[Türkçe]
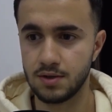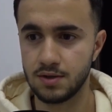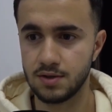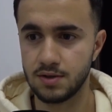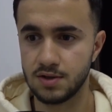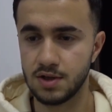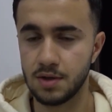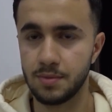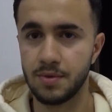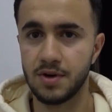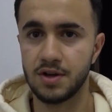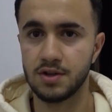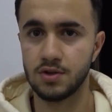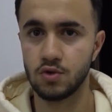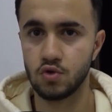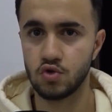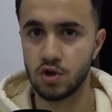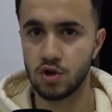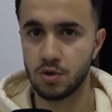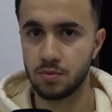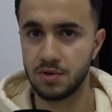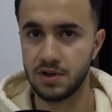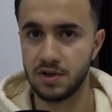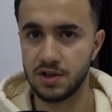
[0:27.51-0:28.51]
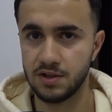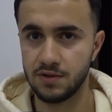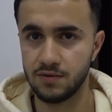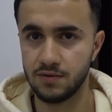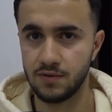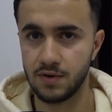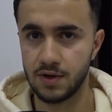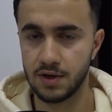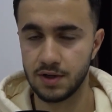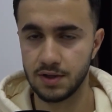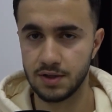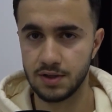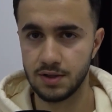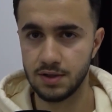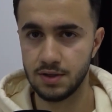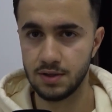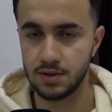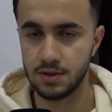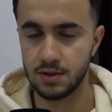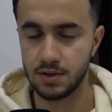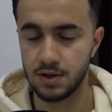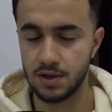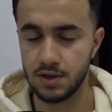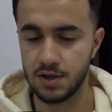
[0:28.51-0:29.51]
Sabahına uçak biletim vardı.
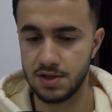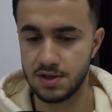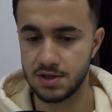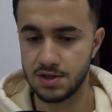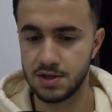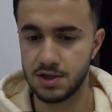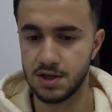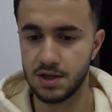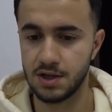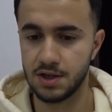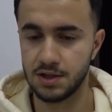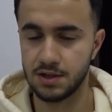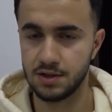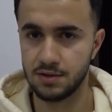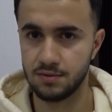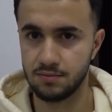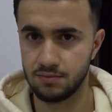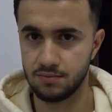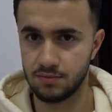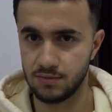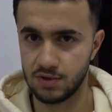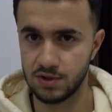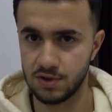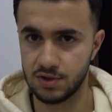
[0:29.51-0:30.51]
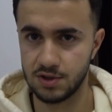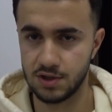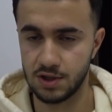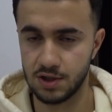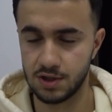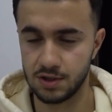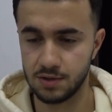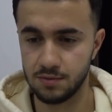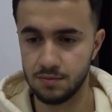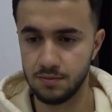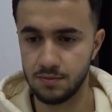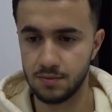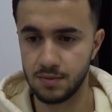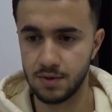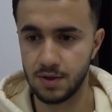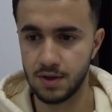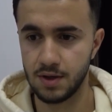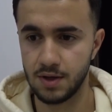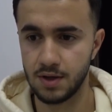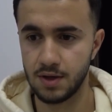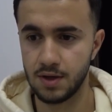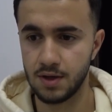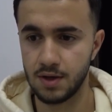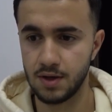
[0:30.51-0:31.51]
Eskişehir'e gidecektim.
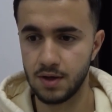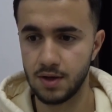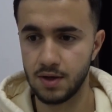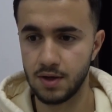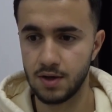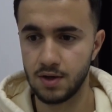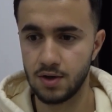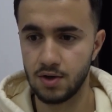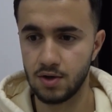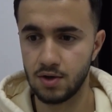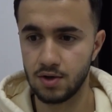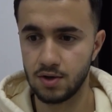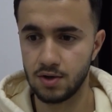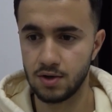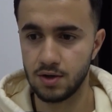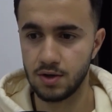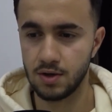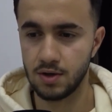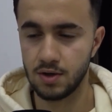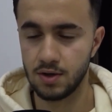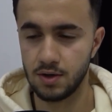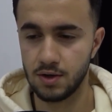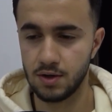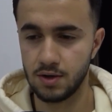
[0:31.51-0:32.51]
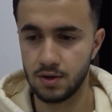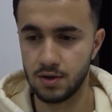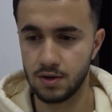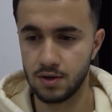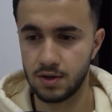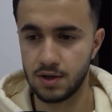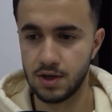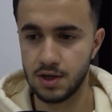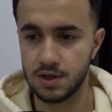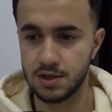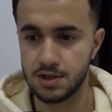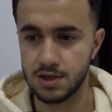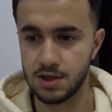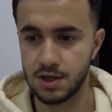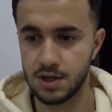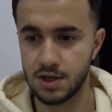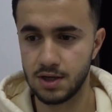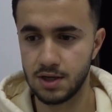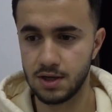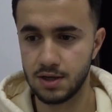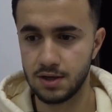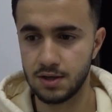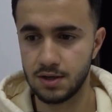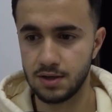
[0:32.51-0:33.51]
Ee,
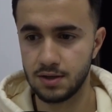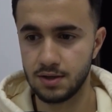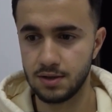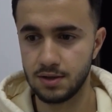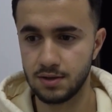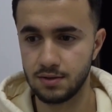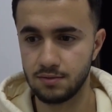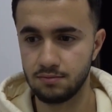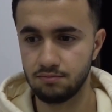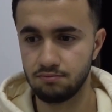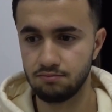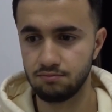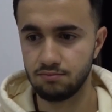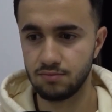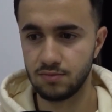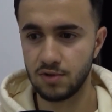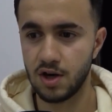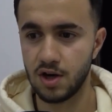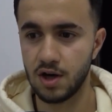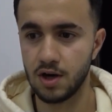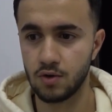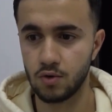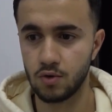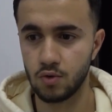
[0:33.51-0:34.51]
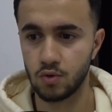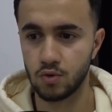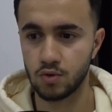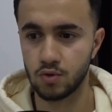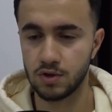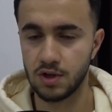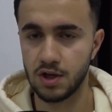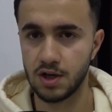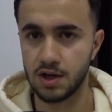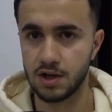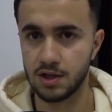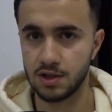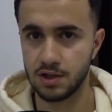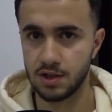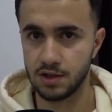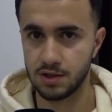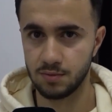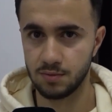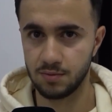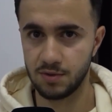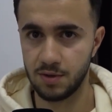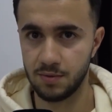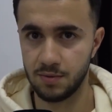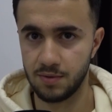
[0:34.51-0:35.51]
gece ağır uykuda
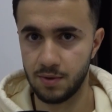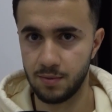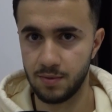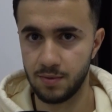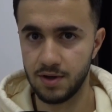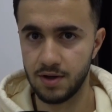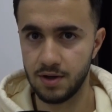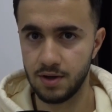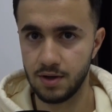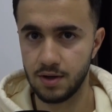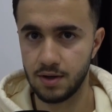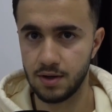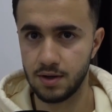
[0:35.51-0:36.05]
yakalandım depreme.